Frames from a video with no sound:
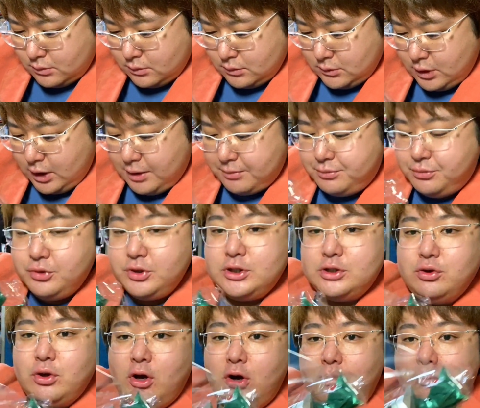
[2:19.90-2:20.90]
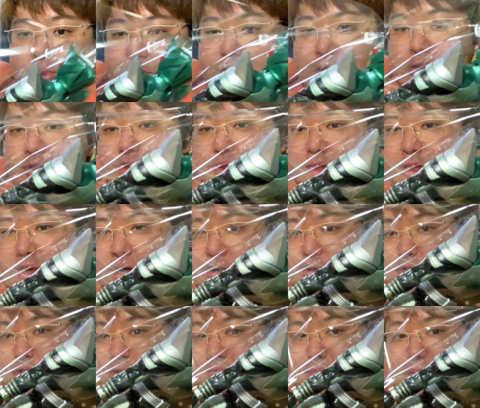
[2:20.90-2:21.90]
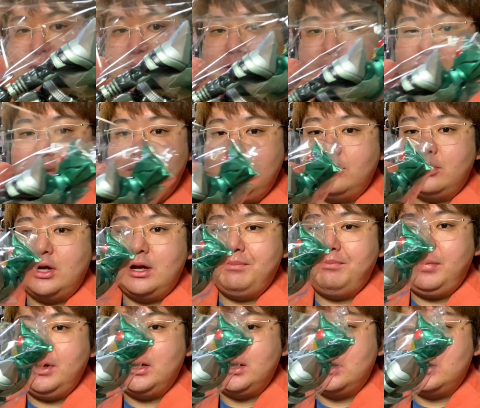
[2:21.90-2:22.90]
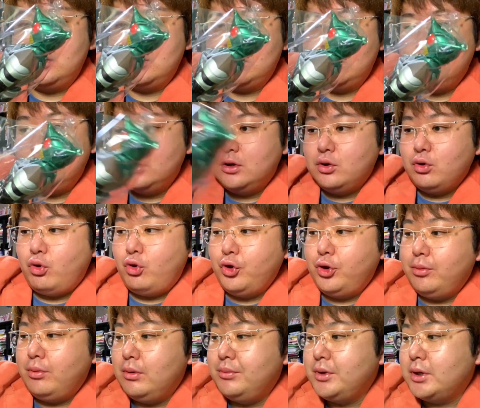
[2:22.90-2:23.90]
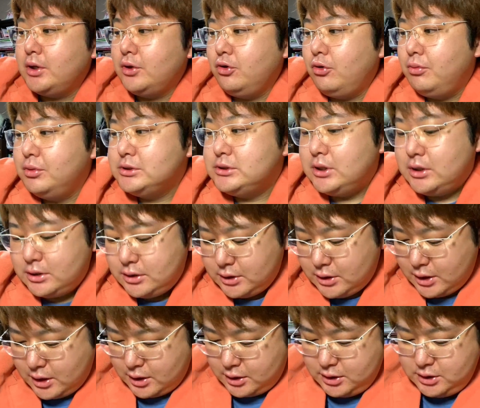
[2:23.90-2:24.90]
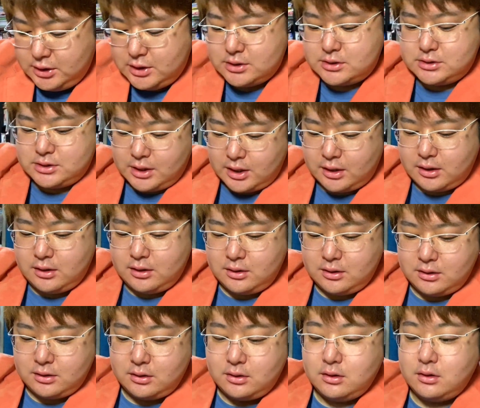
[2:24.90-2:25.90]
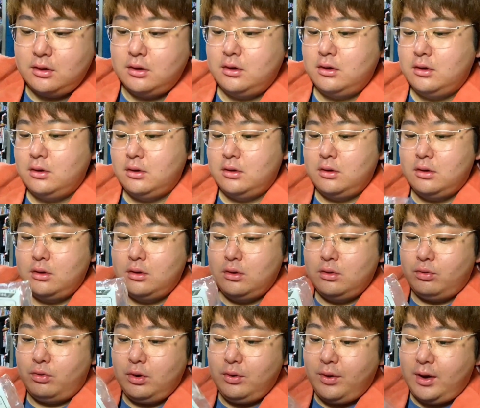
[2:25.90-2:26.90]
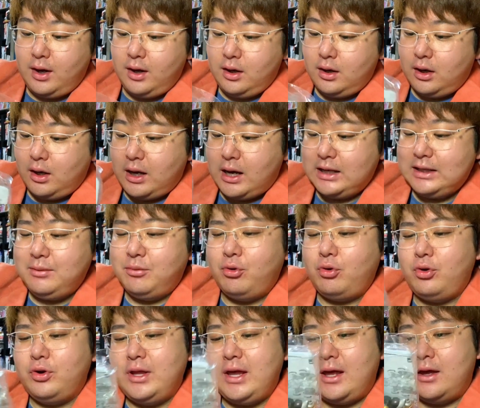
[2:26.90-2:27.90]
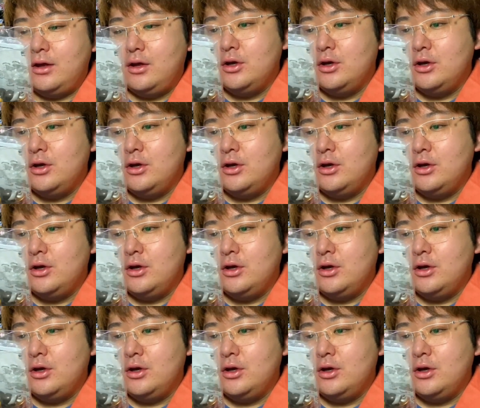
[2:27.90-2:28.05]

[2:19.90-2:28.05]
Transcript: ただ、武器とかを持てるように手がグーパーになってるから、やっぱり子供向けのおもちゃなんで、いいですね。これはあ、でもこれね、